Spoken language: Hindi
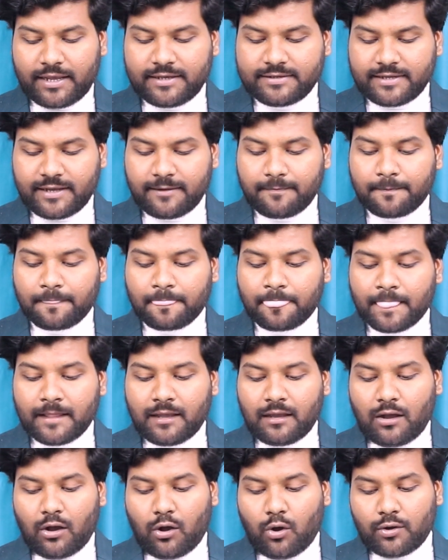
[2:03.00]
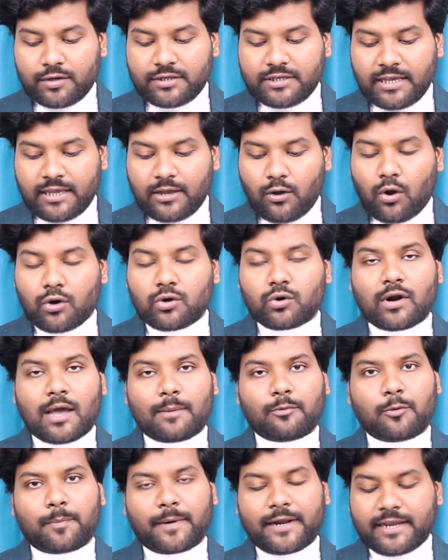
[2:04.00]
रूम प्राइस है और ये ऑन रोड
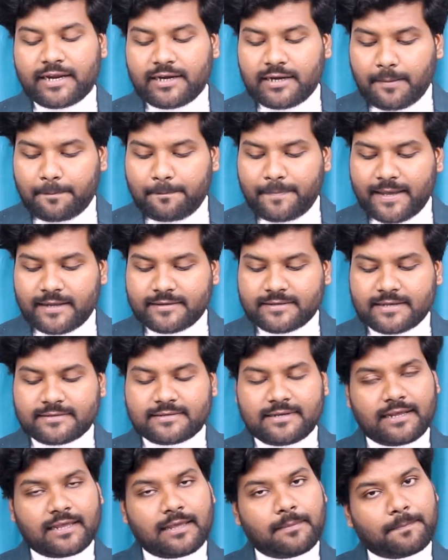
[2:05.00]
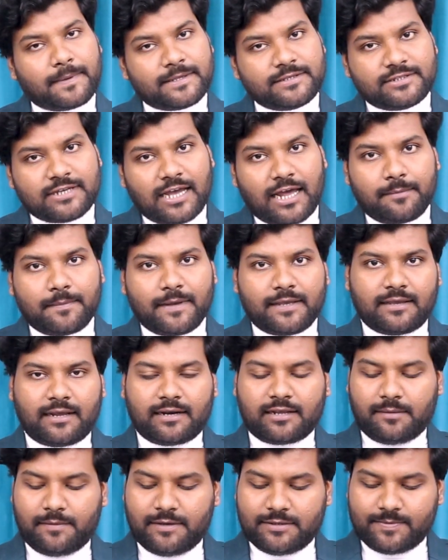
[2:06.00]
आपको पड़ेगी नब्बे हज़ार से लेकर पंचानवे
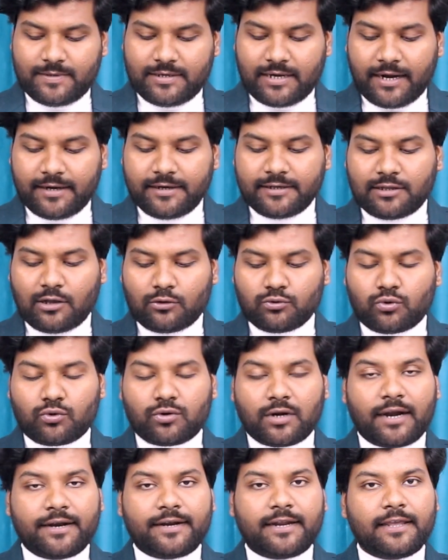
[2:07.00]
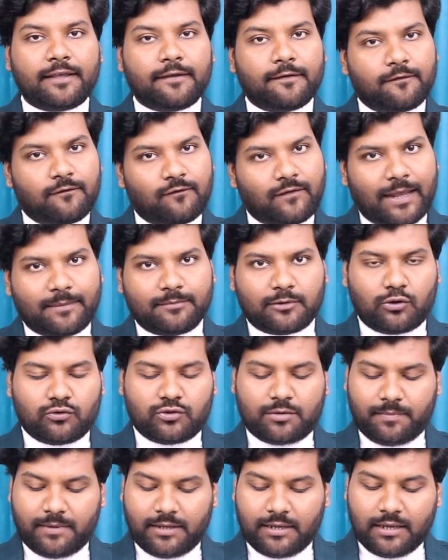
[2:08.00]
हज़ार के बीच में नाइन्टी थाउजेंड टू नाइन्टी फाइव
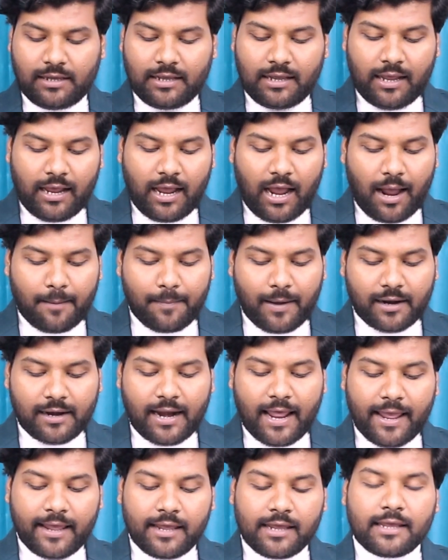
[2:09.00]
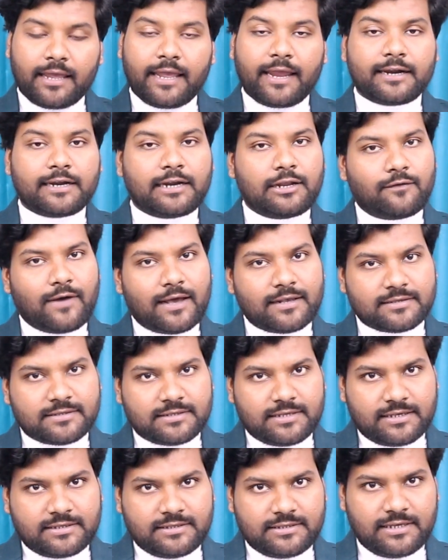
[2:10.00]
थाउजेंड में अब अगला है एक्टिवा
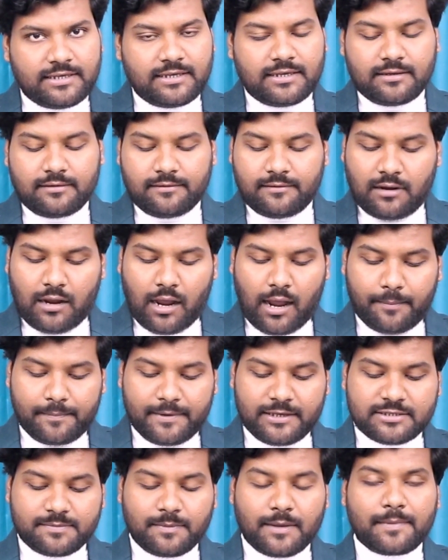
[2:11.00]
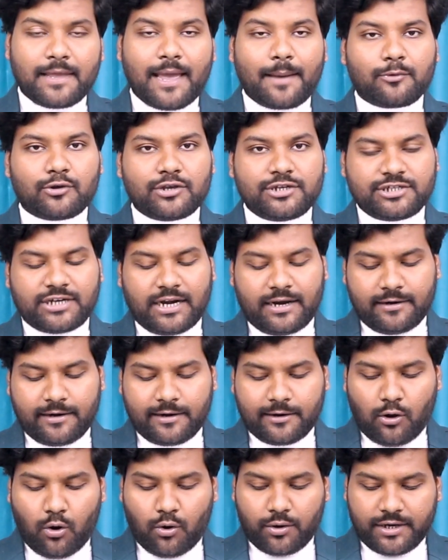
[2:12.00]
सिक्स जी अब इसमें भी आपको
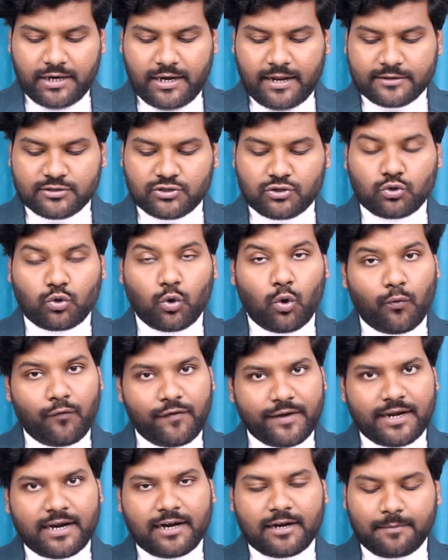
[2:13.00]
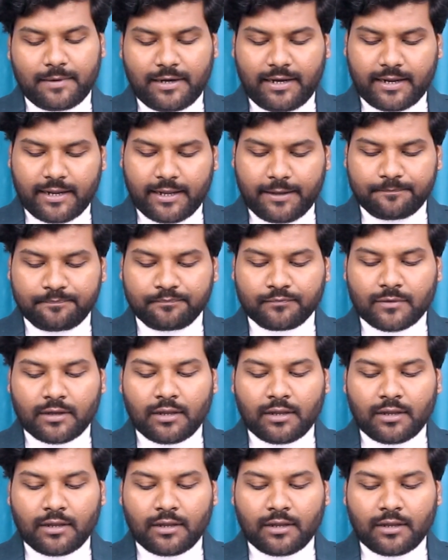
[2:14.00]
स्टैंडर्ड और डिलक्स दो वेरियंट मिलेंगे